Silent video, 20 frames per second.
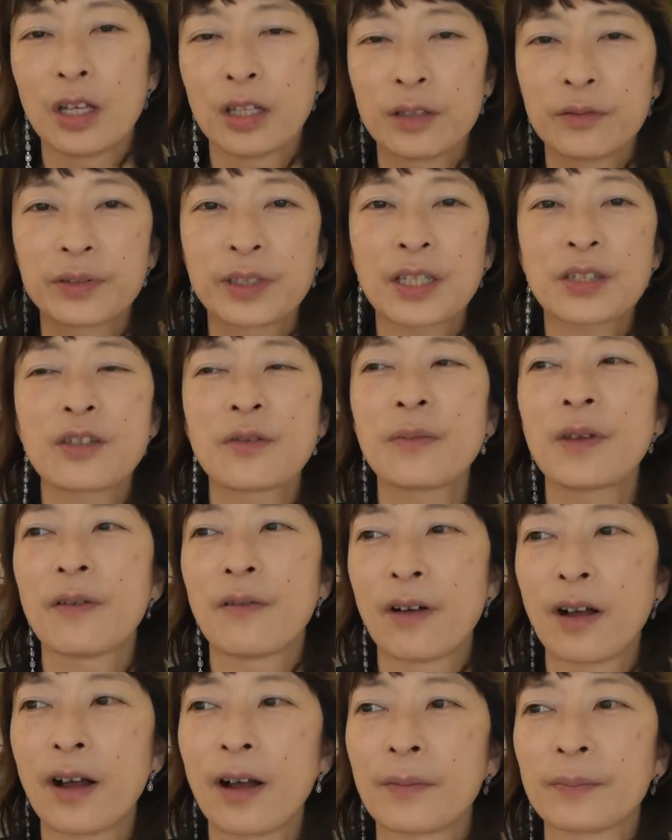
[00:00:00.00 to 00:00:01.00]
2つ目
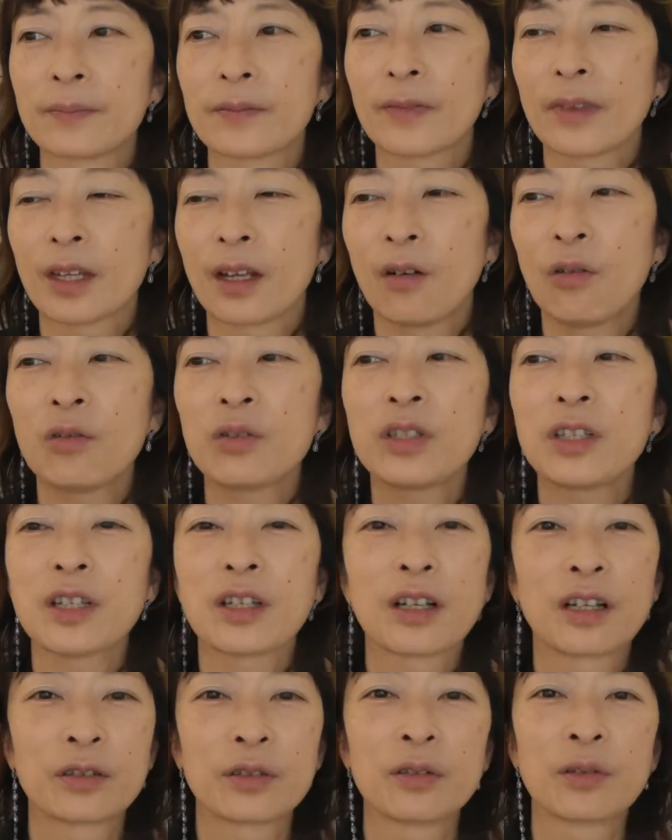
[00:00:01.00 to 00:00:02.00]
は本
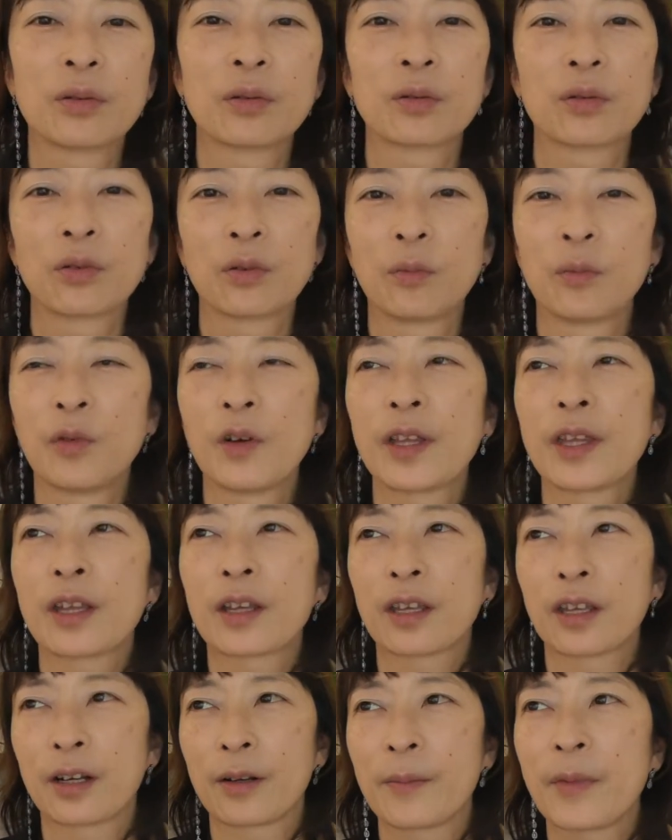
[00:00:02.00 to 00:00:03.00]
人が苦労と思わ
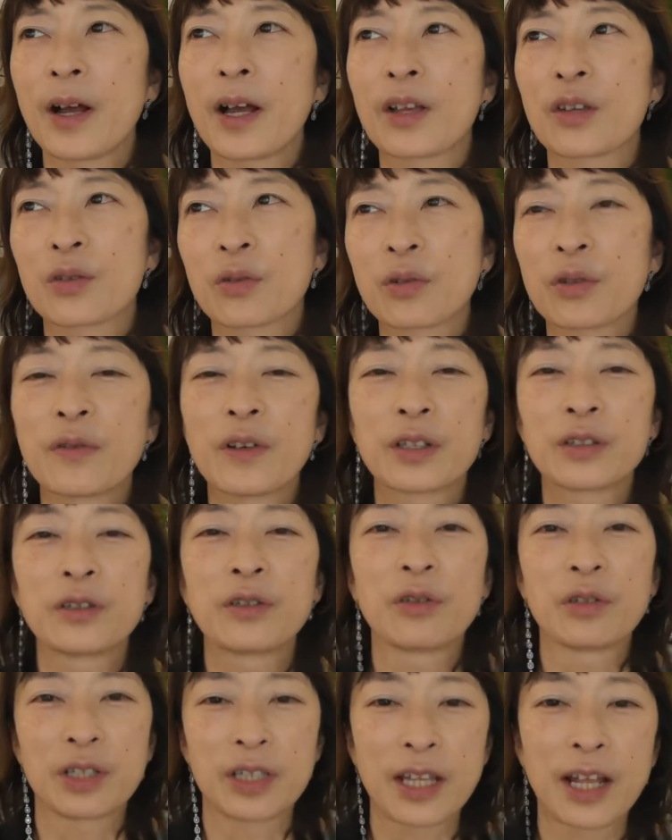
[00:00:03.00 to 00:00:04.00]
なければそれは苦
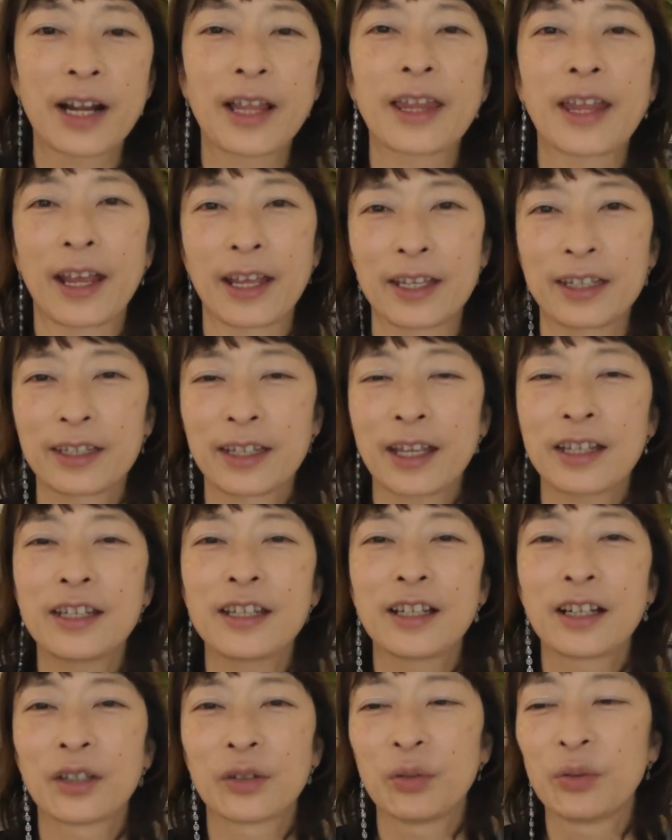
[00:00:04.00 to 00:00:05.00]
労にならない他
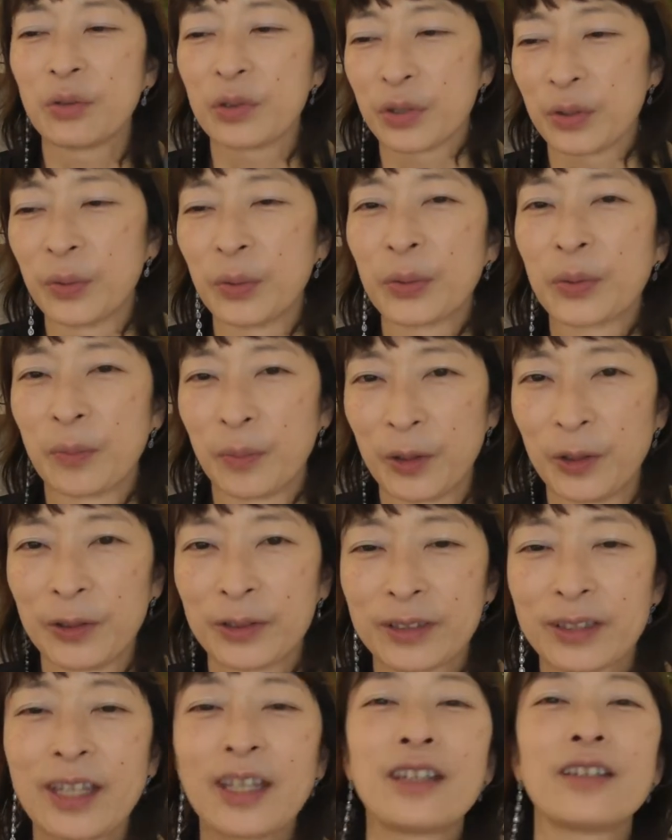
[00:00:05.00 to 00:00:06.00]
人がどう言おうと
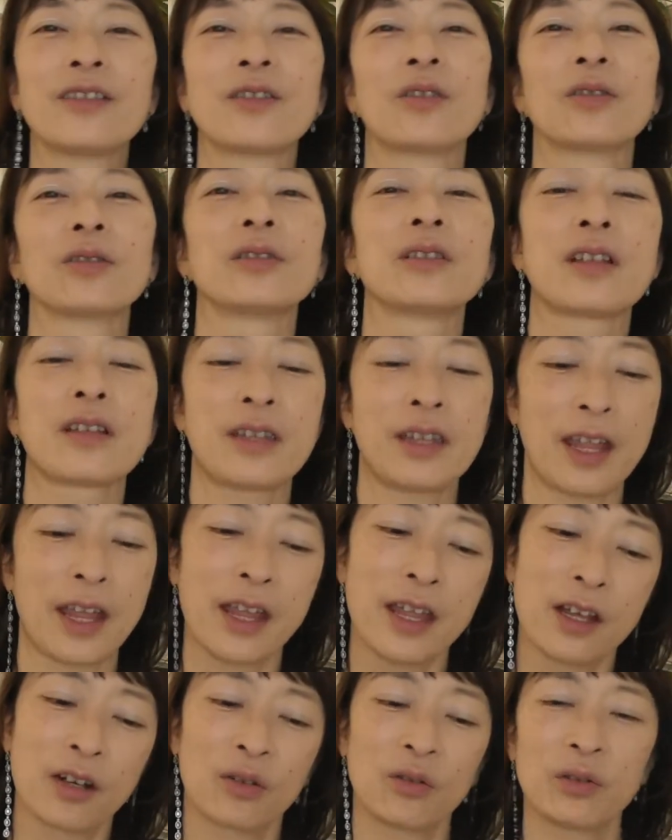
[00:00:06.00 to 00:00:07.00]
もっていうことですね
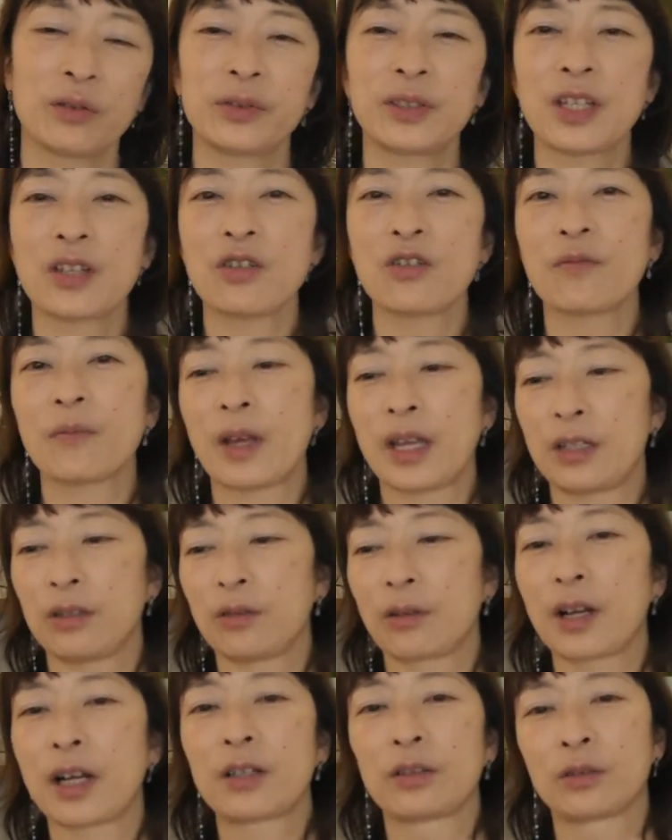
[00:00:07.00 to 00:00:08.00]
この2つの
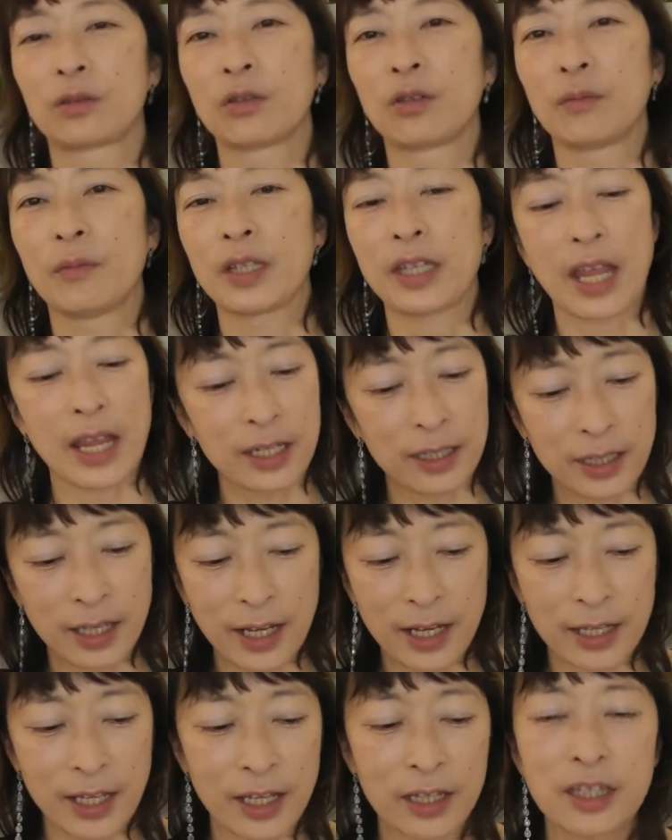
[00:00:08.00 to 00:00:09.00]
マインドがあると、まあ、大
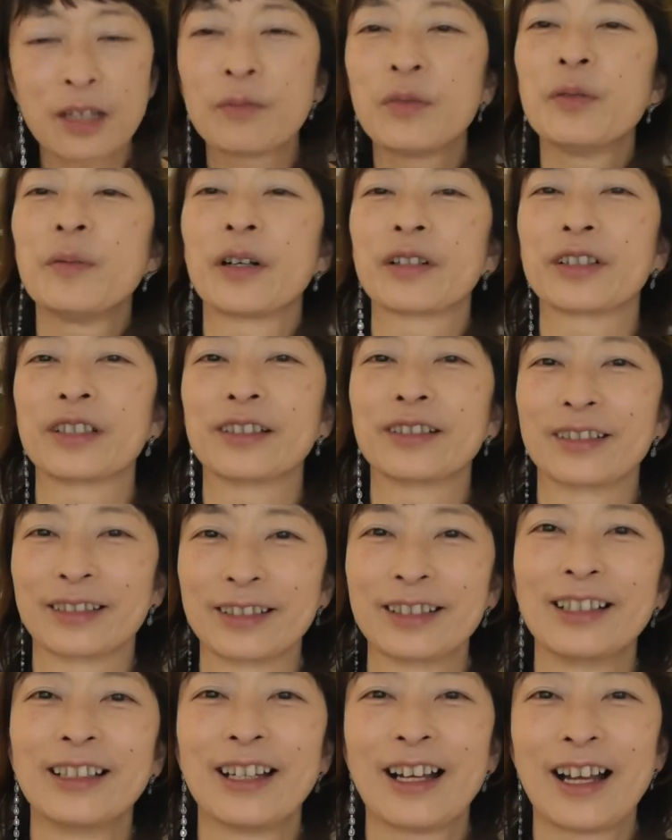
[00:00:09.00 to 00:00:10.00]
抵何でもうまくい
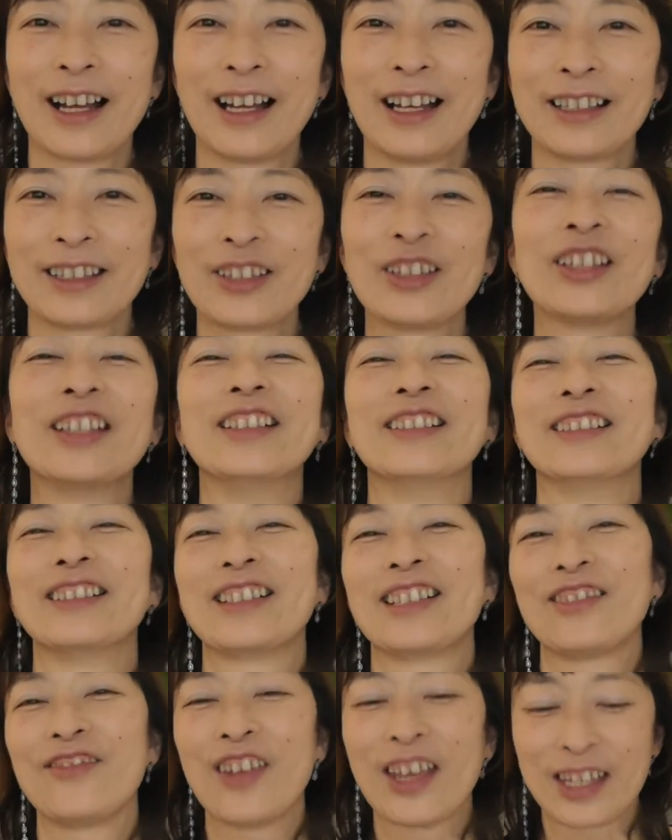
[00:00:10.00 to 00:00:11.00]
くという
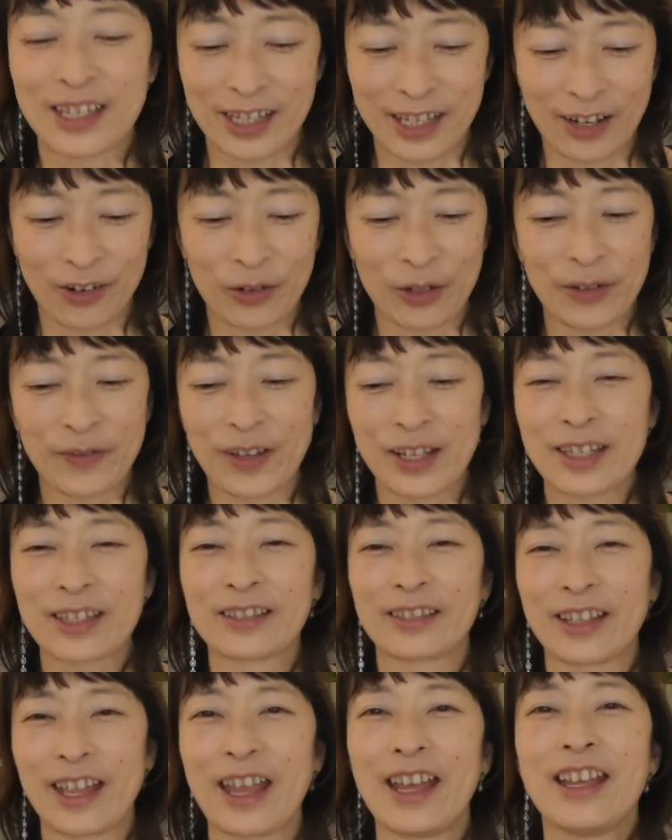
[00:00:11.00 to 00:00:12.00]
イメージでおります
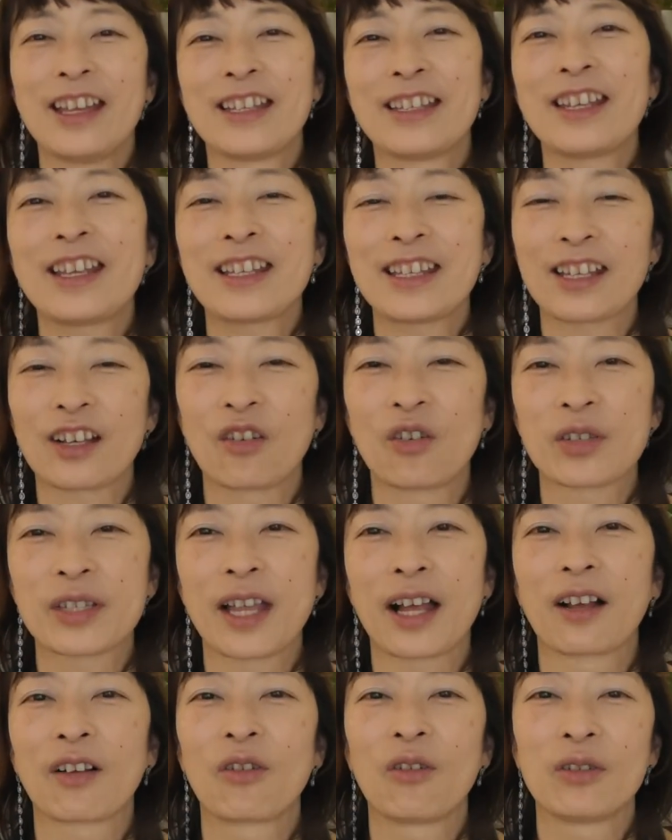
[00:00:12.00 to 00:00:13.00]
ので是非ご
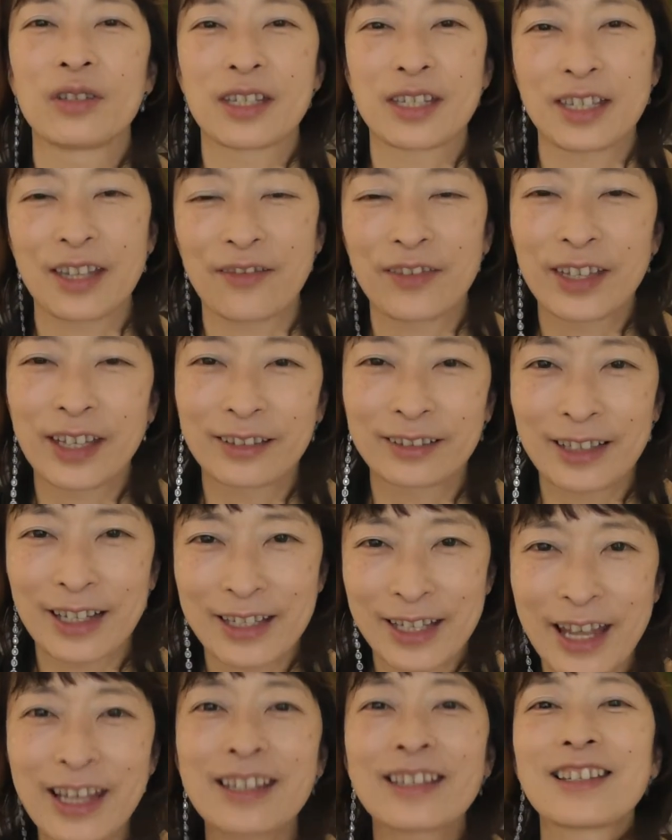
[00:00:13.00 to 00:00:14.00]
参考にしてみてくだ
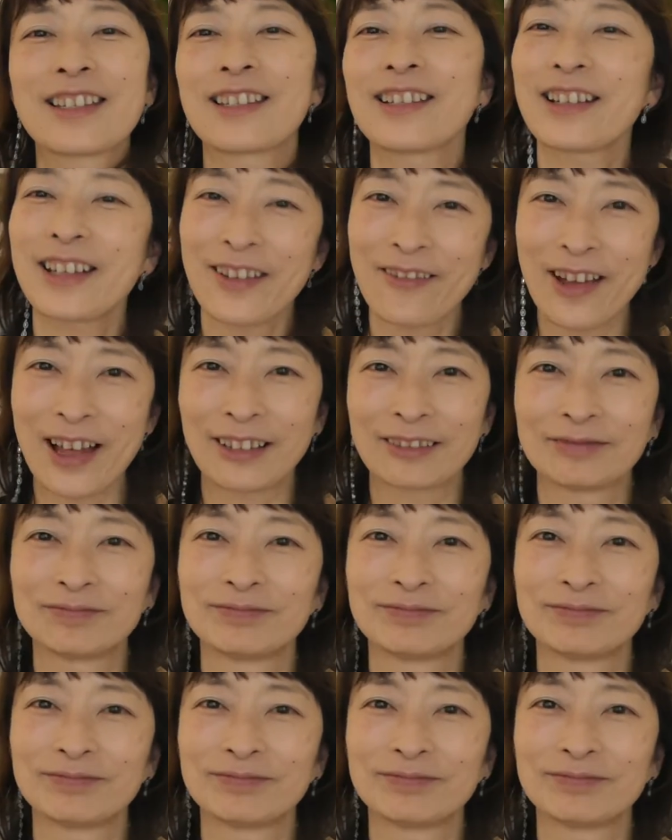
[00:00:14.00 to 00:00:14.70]
さい。それでは